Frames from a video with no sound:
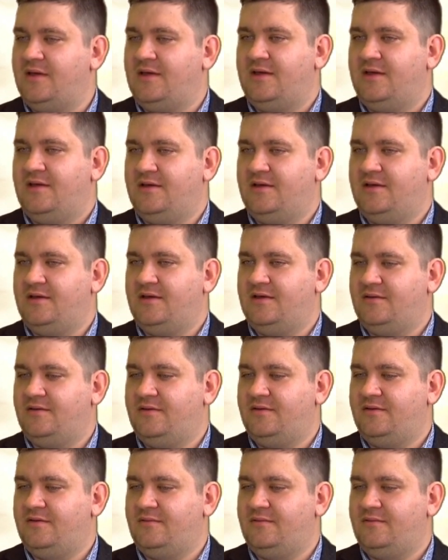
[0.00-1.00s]

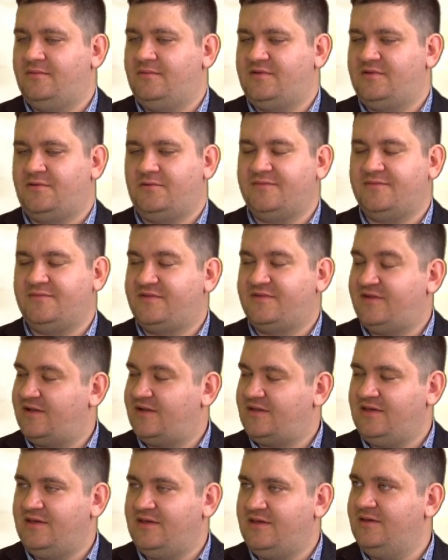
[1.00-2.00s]
E, są tam
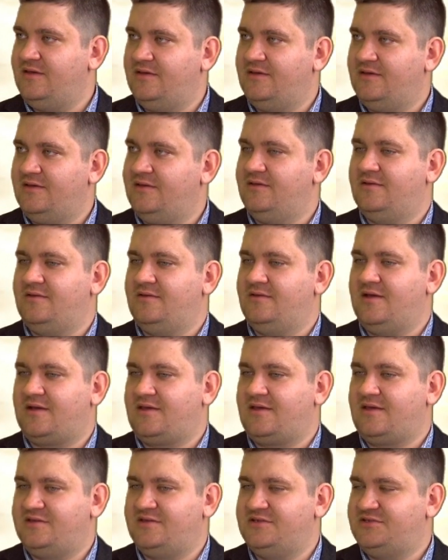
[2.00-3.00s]
setki, jak
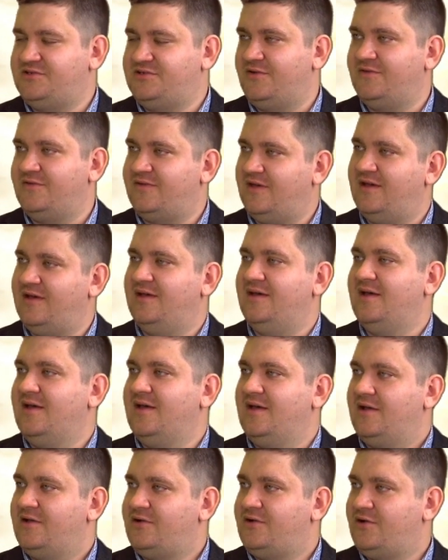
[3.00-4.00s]
nie tysiące
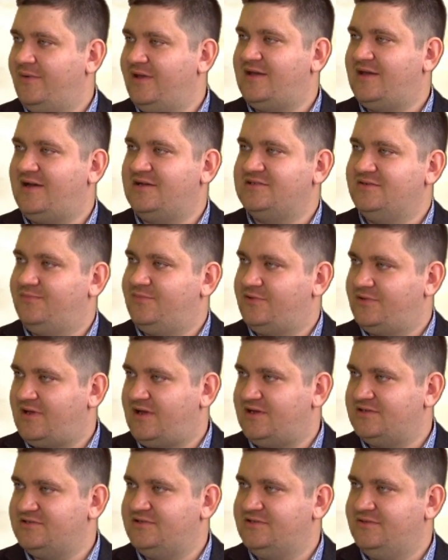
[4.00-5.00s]
komentarzy pod
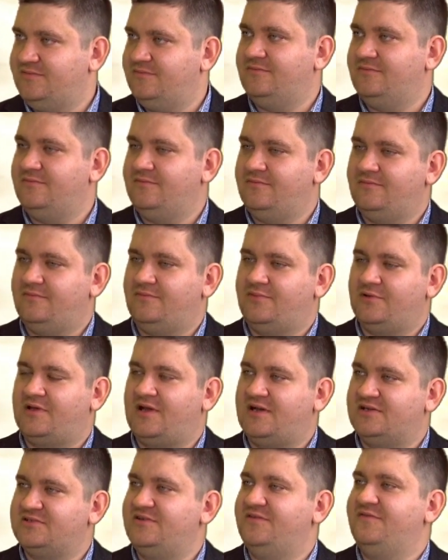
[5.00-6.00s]
każdym, pod
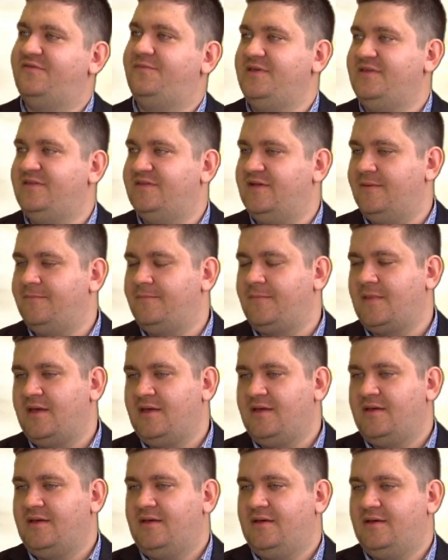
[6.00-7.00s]
każdym wpisem.
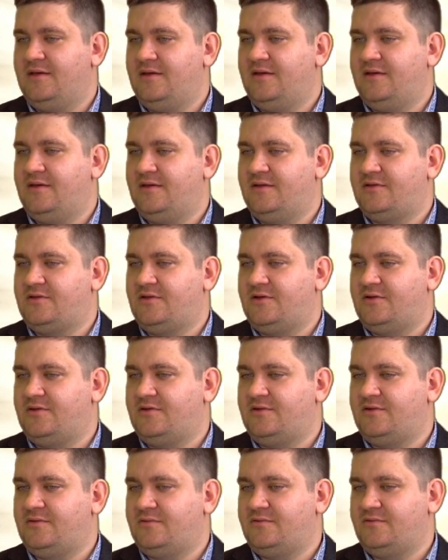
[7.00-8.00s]
E,
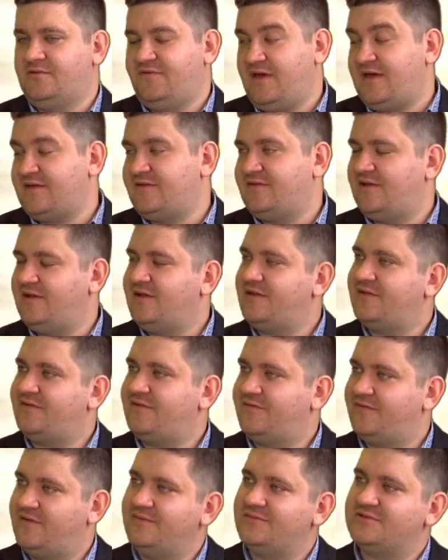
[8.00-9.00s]
to utwierdza nas
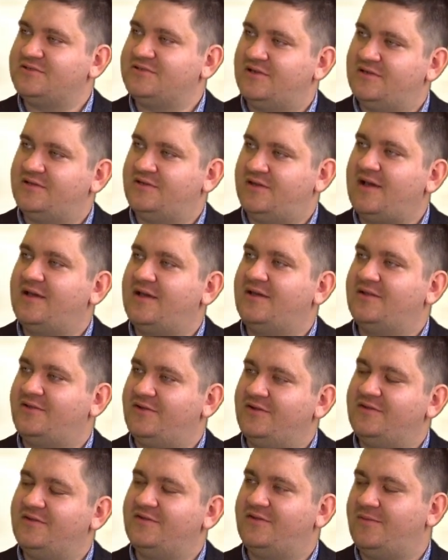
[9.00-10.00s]
w tym, że tak,
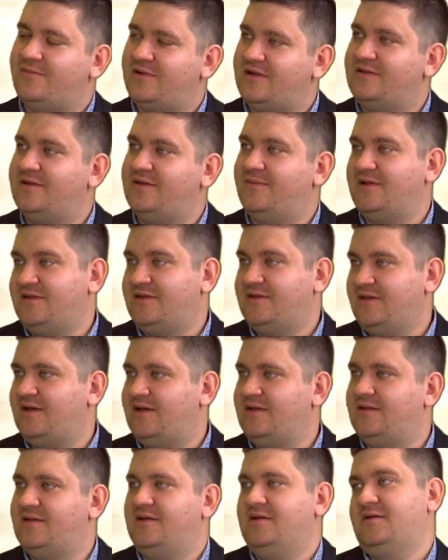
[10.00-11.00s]
to jest dobra
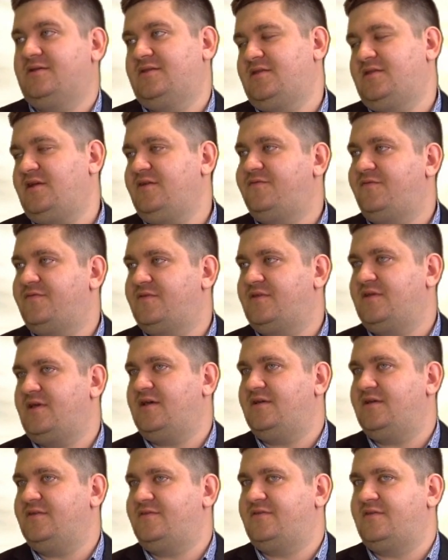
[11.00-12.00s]
tematyka. Tak? Drift
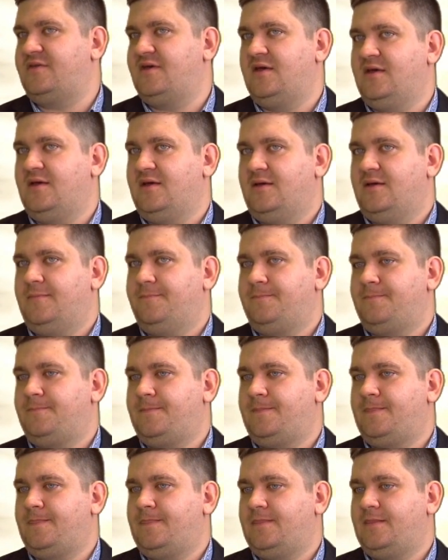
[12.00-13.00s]
jest
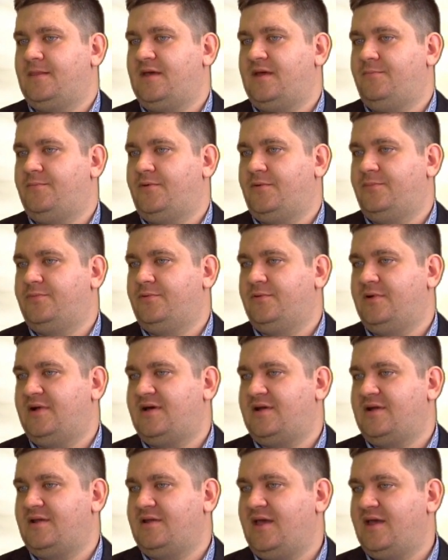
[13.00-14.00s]
mm,
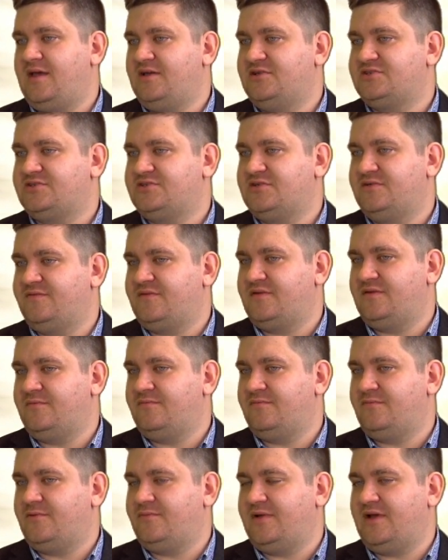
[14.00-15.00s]
najpopularniejszym w
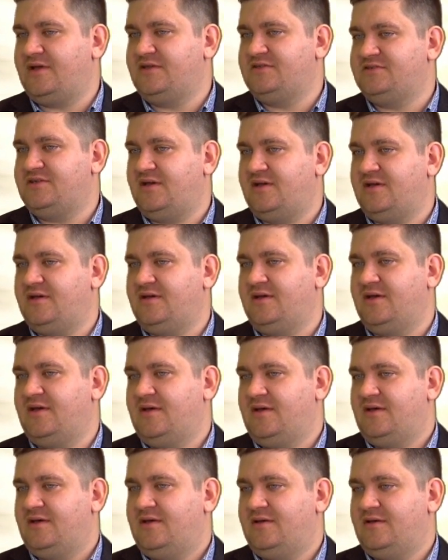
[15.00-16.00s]
tym momencie,
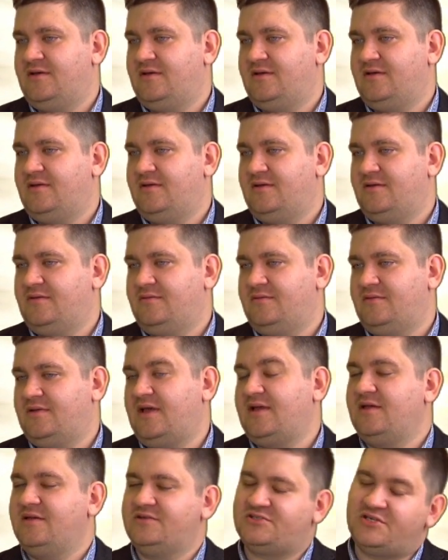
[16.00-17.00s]
e,
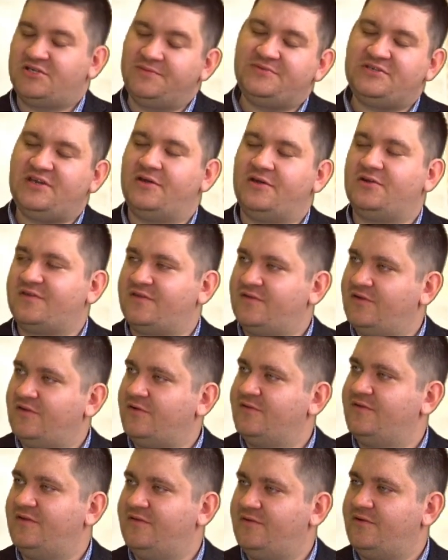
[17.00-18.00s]
najszybciej
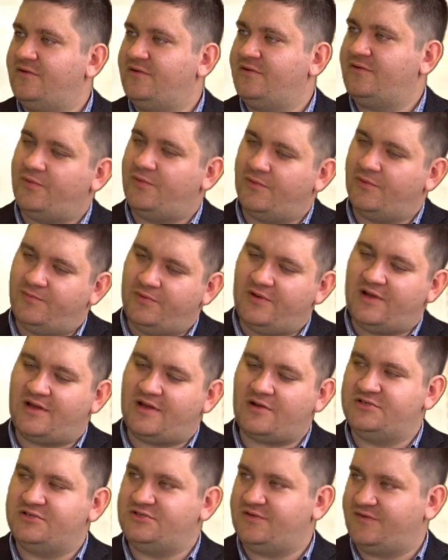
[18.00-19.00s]
rosnącym
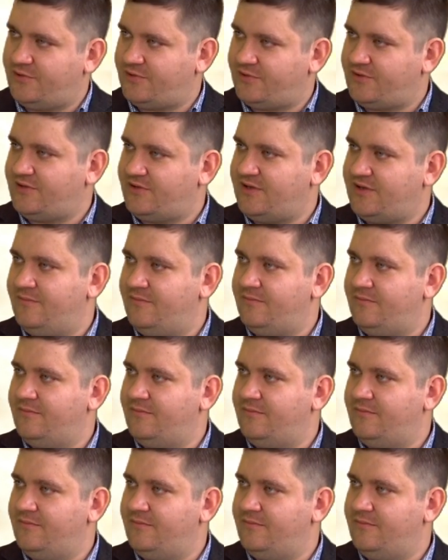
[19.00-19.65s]
popularnością sportem